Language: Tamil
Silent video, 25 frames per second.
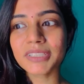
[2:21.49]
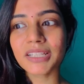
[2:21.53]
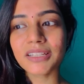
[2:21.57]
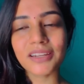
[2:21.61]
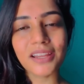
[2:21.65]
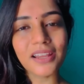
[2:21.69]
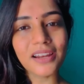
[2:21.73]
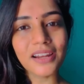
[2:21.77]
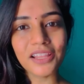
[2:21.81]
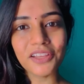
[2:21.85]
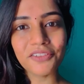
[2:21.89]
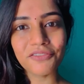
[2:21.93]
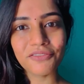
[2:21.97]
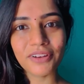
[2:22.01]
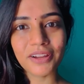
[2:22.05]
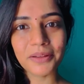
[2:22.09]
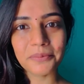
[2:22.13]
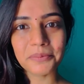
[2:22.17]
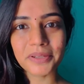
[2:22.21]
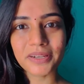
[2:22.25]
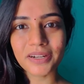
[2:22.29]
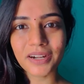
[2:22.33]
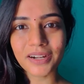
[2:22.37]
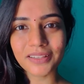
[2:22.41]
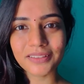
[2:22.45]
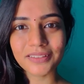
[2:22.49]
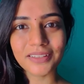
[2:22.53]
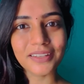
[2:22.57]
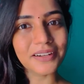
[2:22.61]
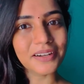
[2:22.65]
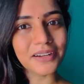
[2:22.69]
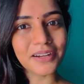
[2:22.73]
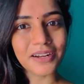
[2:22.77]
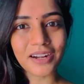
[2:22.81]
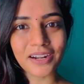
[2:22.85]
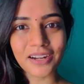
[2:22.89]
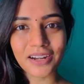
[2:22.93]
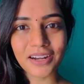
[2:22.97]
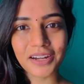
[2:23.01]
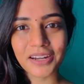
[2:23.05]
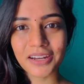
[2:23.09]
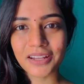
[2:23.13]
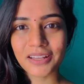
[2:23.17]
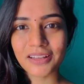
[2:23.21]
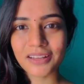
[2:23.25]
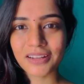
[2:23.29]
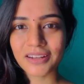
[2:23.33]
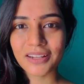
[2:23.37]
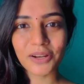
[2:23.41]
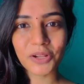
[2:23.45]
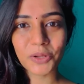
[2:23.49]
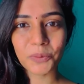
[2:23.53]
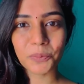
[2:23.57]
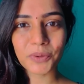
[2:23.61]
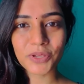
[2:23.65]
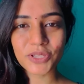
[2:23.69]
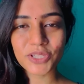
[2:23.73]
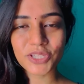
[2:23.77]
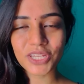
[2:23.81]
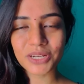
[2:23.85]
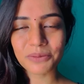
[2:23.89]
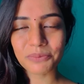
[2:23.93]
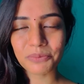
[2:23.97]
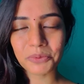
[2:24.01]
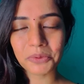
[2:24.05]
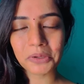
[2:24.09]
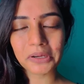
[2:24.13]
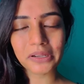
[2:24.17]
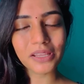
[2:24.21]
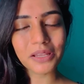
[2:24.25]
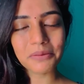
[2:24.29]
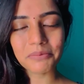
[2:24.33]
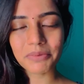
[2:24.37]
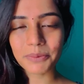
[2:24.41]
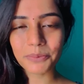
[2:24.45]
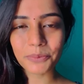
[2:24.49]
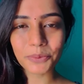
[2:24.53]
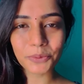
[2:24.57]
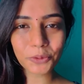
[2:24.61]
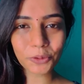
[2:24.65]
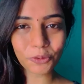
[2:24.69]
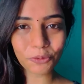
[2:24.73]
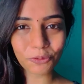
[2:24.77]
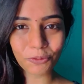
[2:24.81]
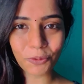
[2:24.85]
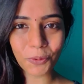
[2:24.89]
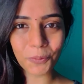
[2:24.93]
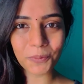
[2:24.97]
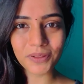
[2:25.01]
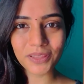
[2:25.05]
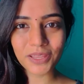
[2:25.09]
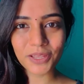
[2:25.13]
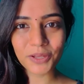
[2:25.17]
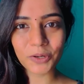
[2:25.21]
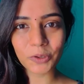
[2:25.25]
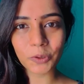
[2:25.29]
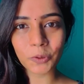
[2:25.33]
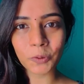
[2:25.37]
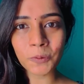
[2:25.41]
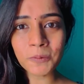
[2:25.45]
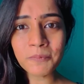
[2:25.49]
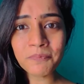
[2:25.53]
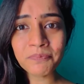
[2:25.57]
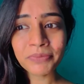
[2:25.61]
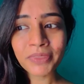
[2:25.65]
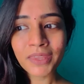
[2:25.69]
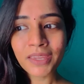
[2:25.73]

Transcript: ரியல் லைஃப்பில் அப்படி நடந்தால் என்ன என்ன டைலாக் பேசியிருப்போன்றதை அப்படியே போட்டு விடுவோம் அப்படி தான் இருக்கும்